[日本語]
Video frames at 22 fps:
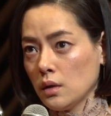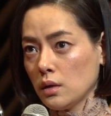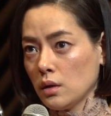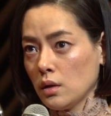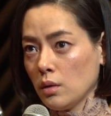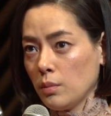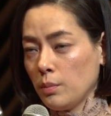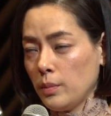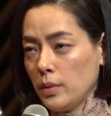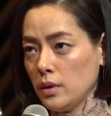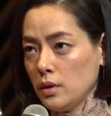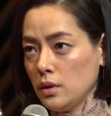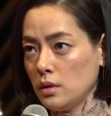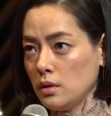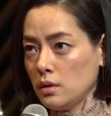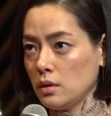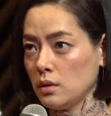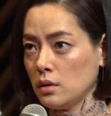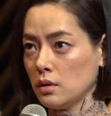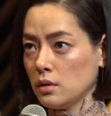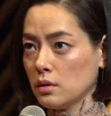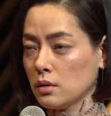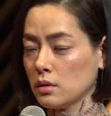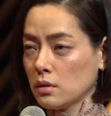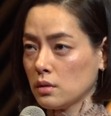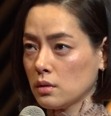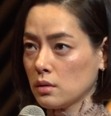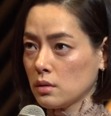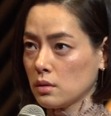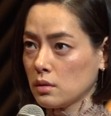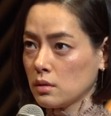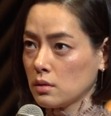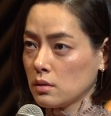やっぱり
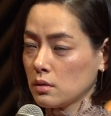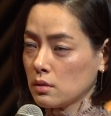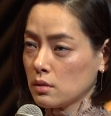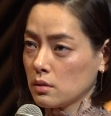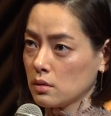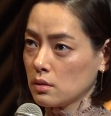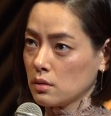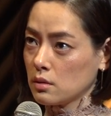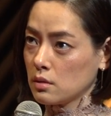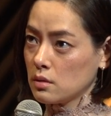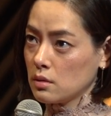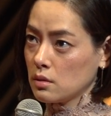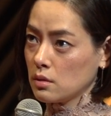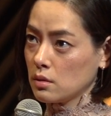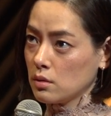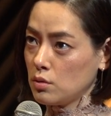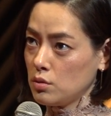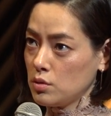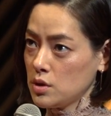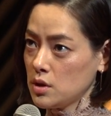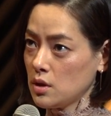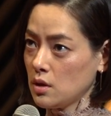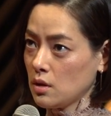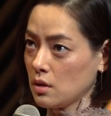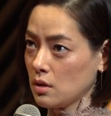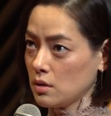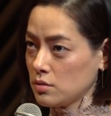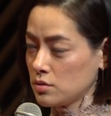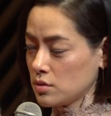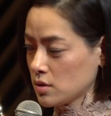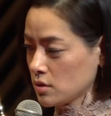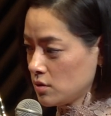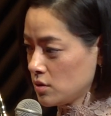ゴジラが
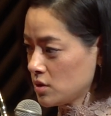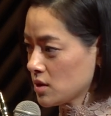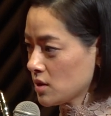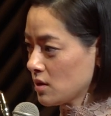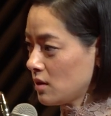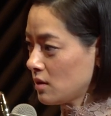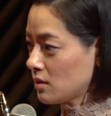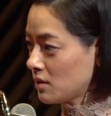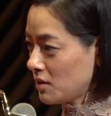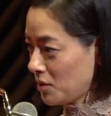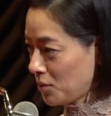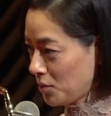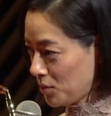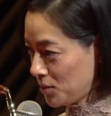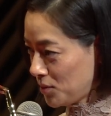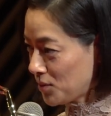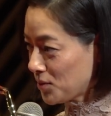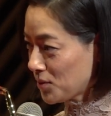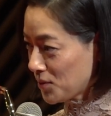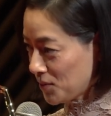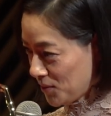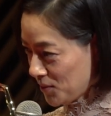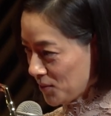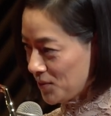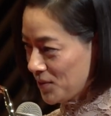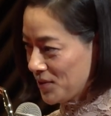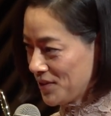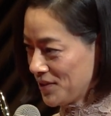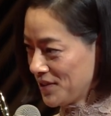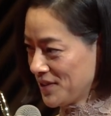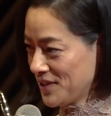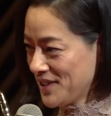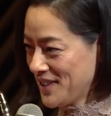美しかったことと
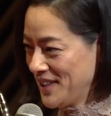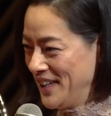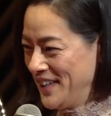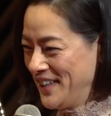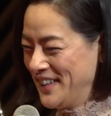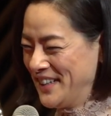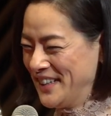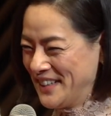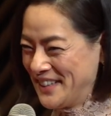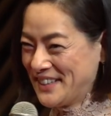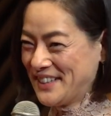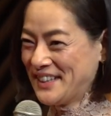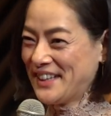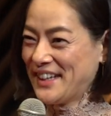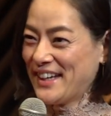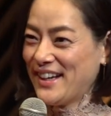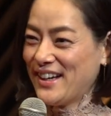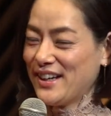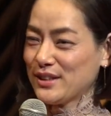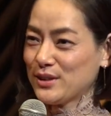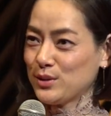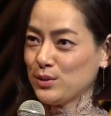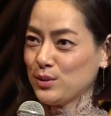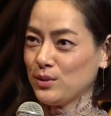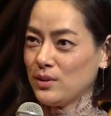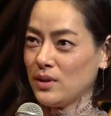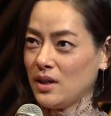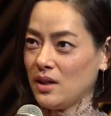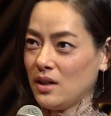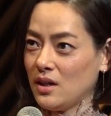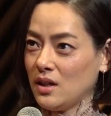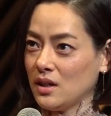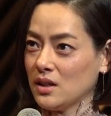あと
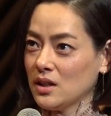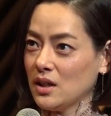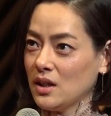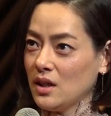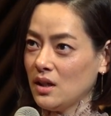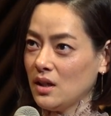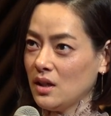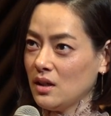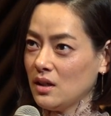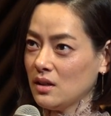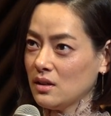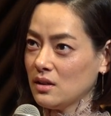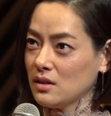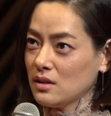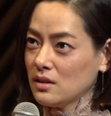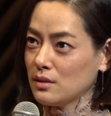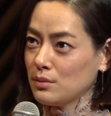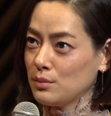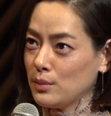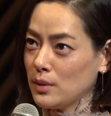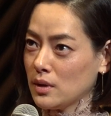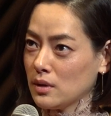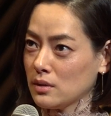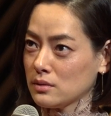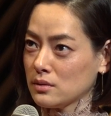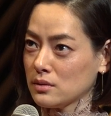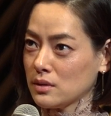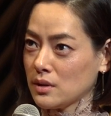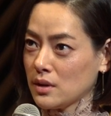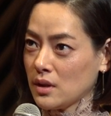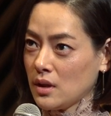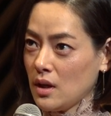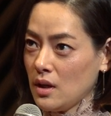は、まあ、
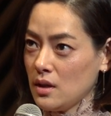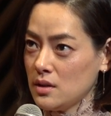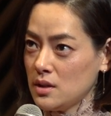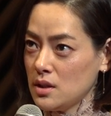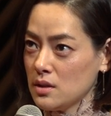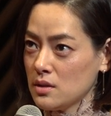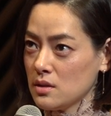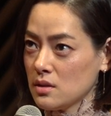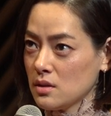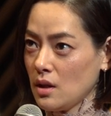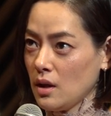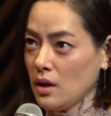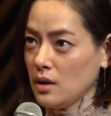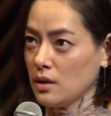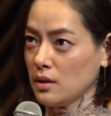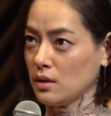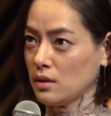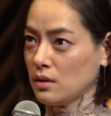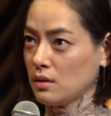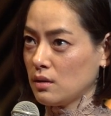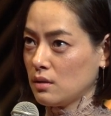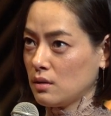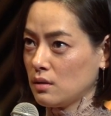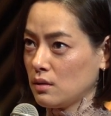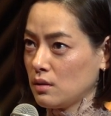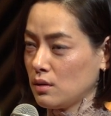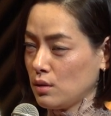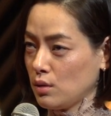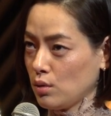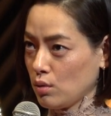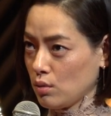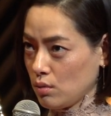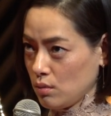現実対
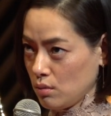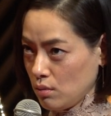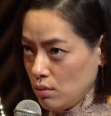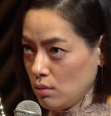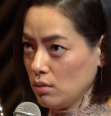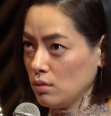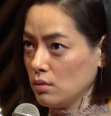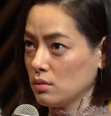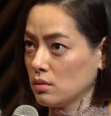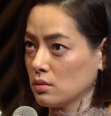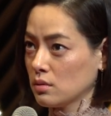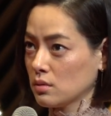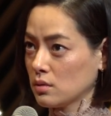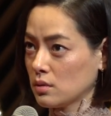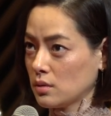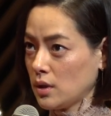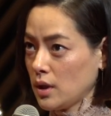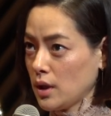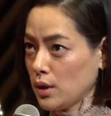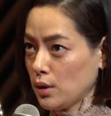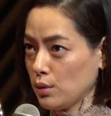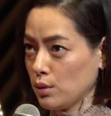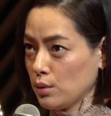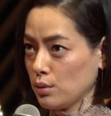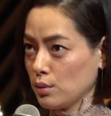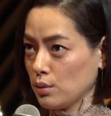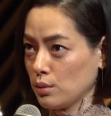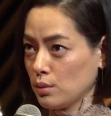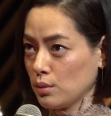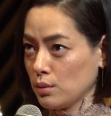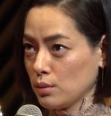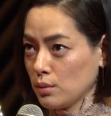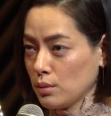虚構って
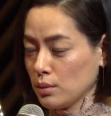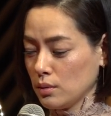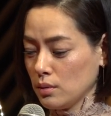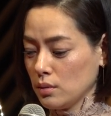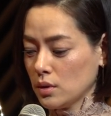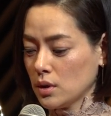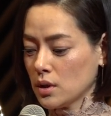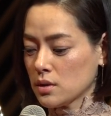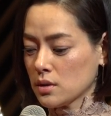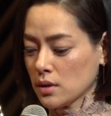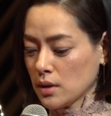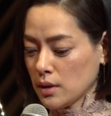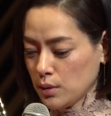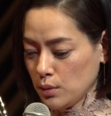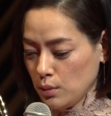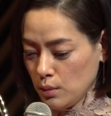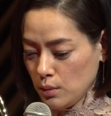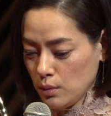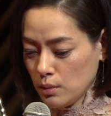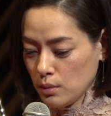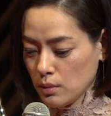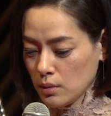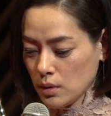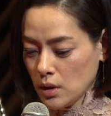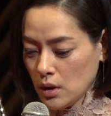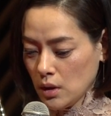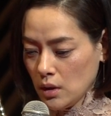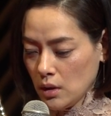いうことですけど、はい、